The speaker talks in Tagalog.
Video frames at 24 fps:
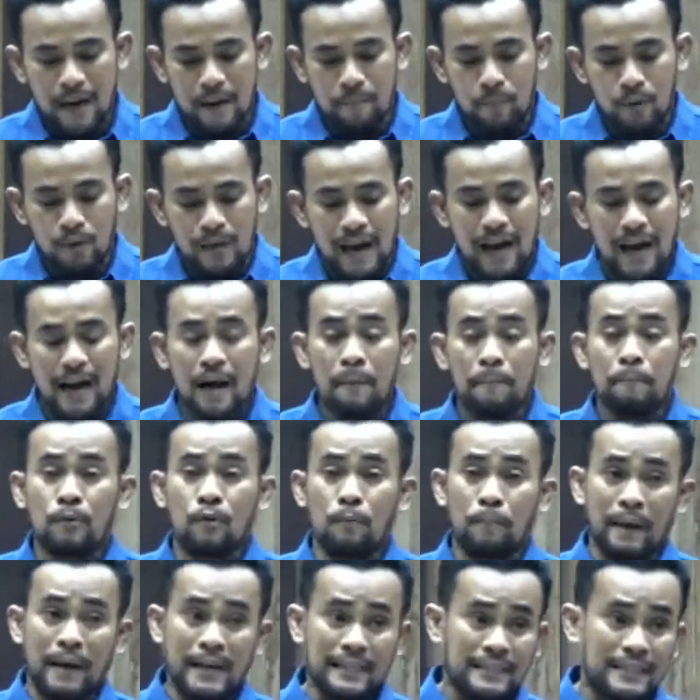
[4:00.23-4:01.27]
bulaang
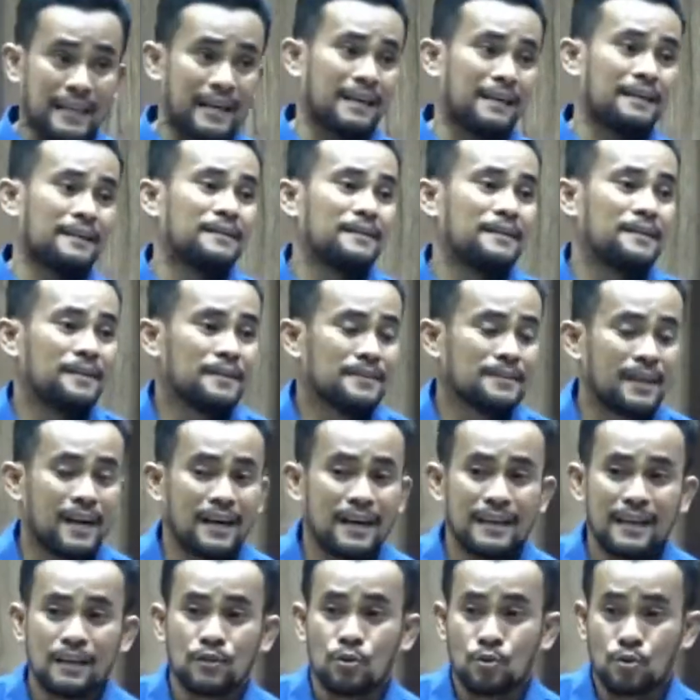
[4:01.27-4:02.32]
propeta na
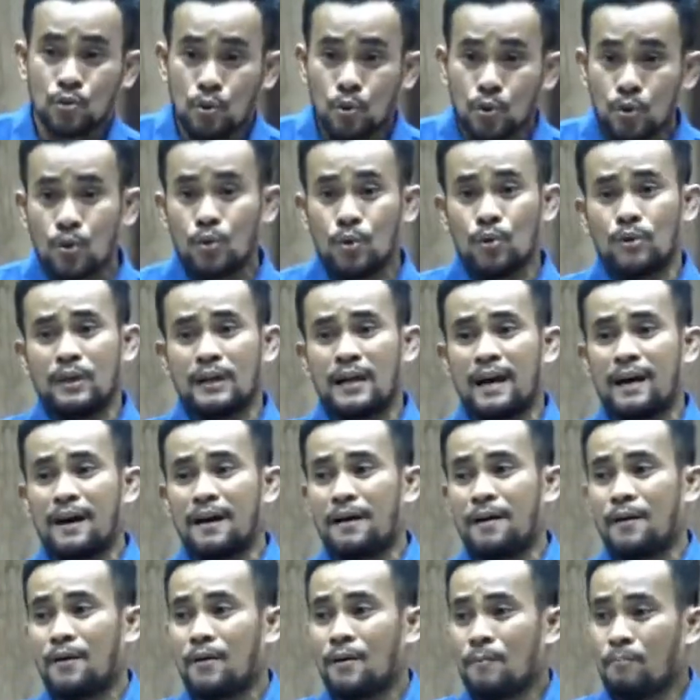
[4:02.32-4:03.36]
nagtuturo
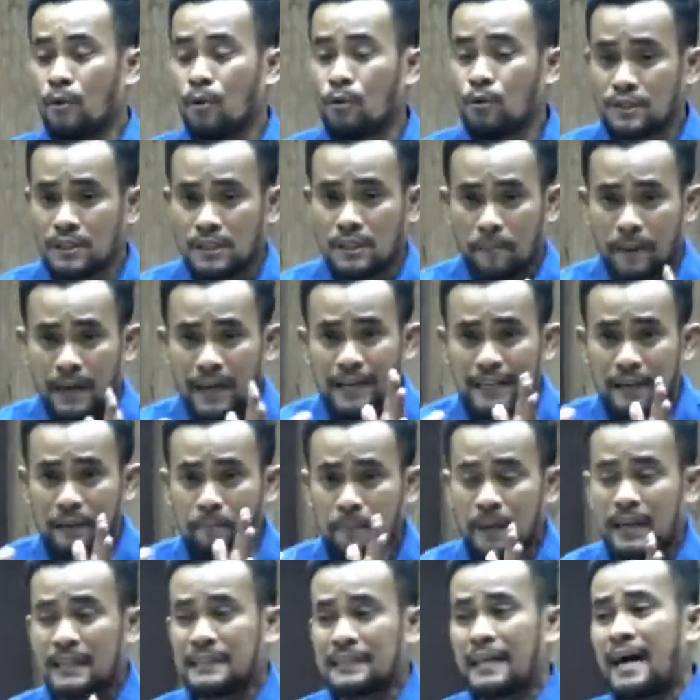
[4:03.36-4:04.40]
na bukod sa
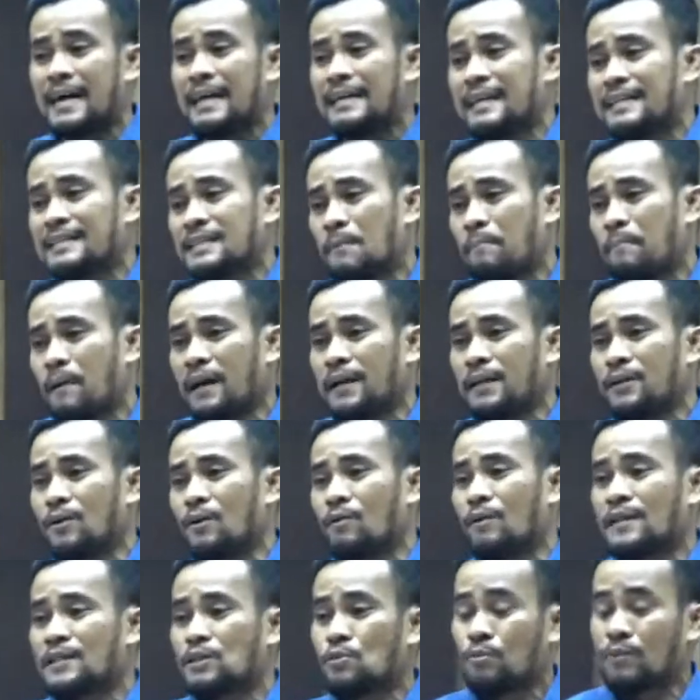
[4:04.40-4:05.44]
pananampalataya sa
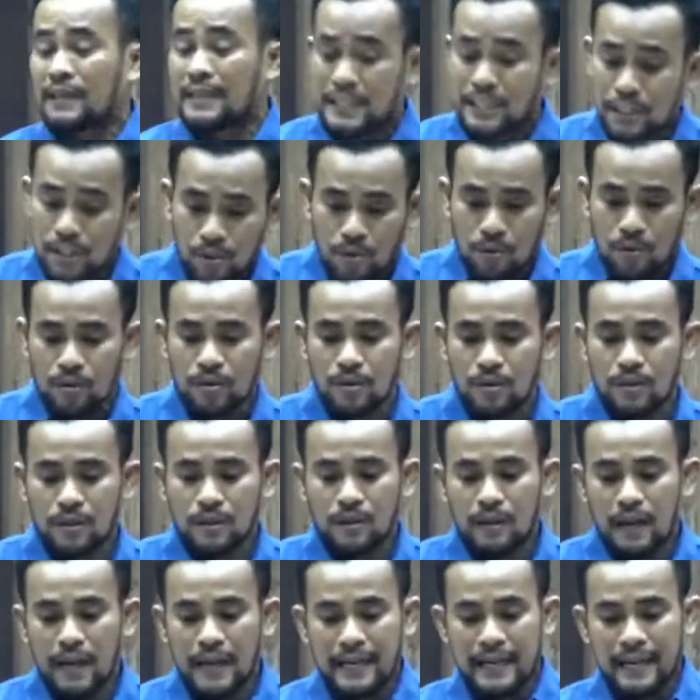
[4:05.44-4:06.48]
Panginoong Heso Kristo,
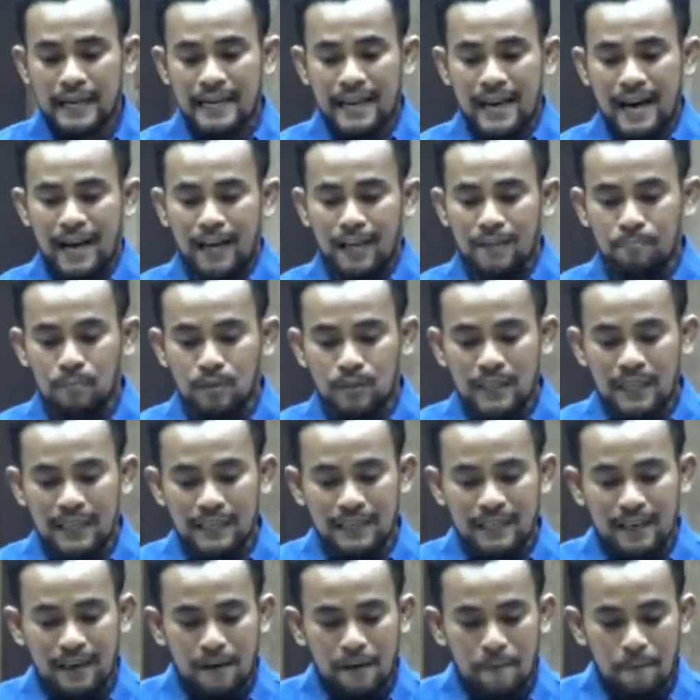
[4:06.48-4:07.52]
ay kailangan mo din
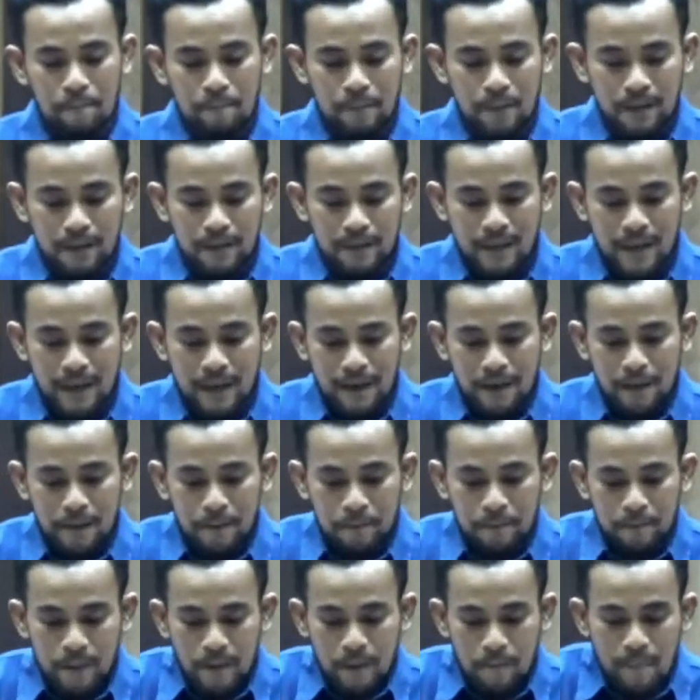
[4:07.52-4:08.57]
ng, ng
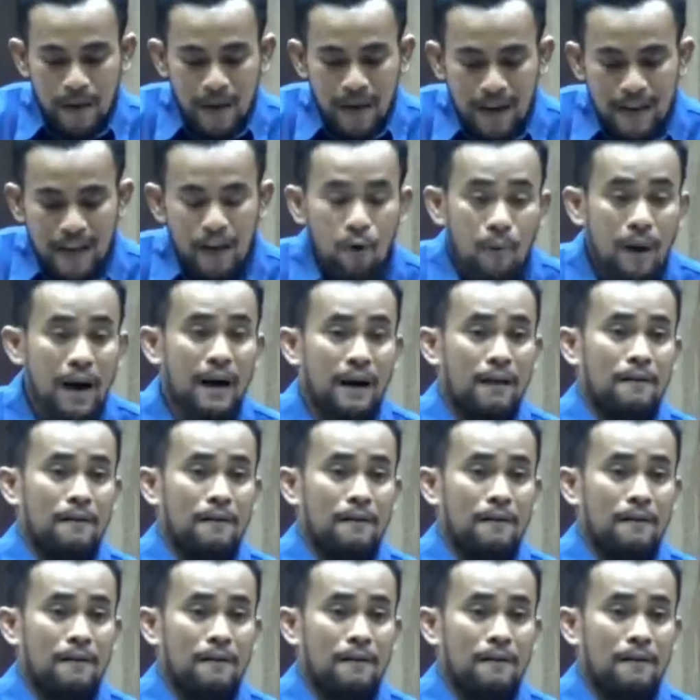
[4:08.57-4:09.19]
mga gawa